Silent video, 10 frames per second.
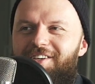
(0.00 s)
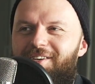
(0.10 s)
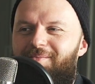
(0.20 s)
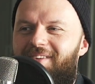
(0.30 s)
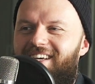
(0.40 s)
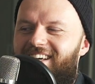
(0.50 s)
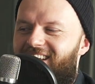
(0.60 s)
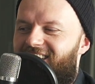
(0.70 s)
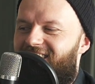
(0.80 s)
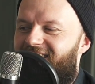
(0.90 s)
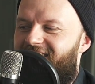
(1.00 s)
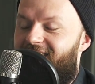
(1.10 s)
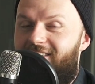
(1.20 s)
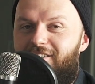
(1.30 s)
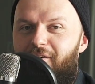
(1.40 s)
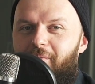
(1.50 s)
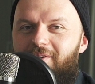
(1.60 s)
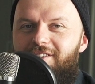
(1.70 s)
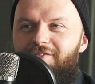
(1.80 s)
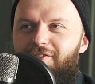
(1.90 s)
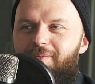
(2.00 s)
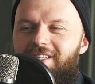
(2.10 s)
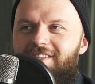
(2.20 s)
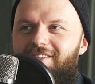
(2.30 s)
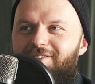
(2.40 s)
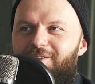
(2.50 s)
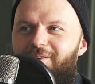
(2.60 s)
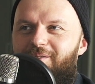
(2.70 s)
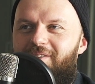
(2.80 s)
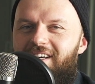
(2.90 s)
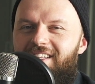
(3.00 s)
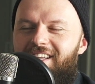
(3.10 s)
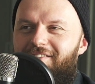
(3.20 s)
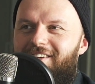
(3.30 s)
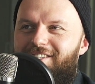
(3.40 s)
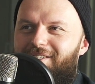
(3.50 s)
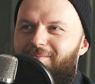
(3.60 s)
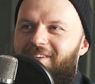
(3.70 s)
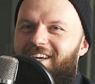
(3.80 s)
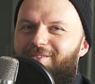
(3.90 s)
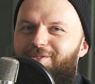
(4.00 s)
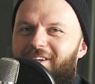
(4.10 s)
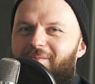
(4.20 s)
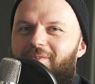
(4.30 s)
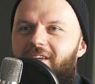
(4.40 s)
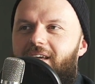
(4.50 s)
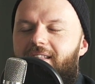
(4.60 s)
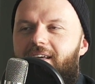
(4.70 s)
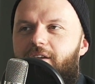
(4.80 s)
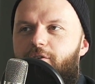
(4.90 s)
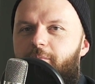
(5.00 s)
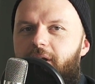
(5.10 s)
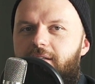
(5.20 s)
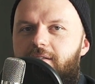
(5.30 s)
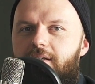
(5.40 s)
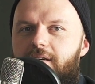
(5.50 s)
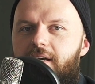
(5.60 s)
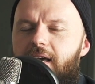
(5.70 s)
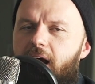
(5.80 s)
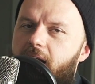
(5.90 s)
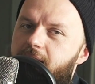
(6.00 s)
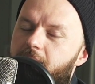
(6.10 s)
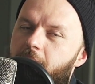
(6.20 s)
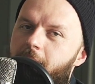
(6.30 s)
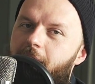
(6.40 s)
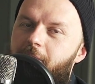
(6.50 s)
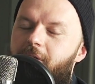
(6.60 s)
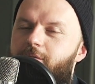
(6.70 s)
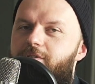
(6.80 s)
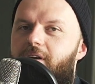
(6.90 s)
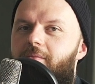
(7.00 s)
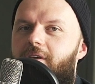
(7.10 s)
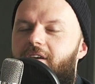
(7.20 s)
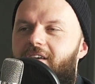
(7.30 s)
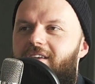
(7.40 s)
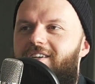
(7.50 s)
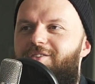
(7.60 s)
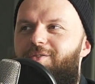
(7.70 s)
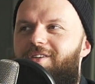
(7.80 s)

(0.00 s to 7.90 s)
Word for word: tym, e, dlaczego polscy informatycy są największymi Januszami na rynku pracy, ale takimi małymi Januszami, jak się